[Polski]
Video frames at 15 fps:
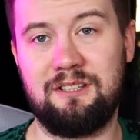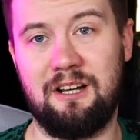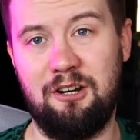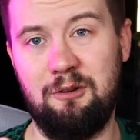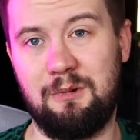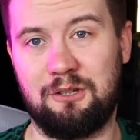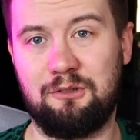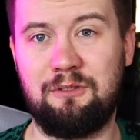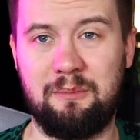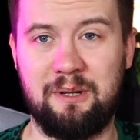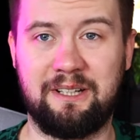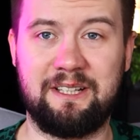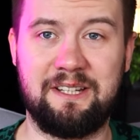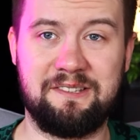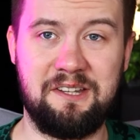z aromatów
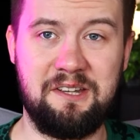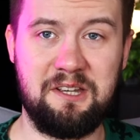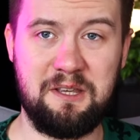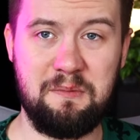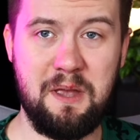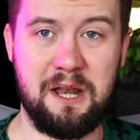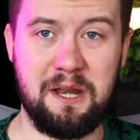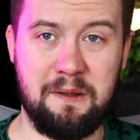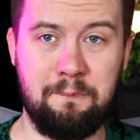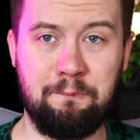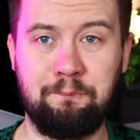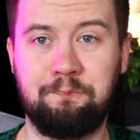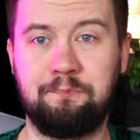amerykańskich chmieli.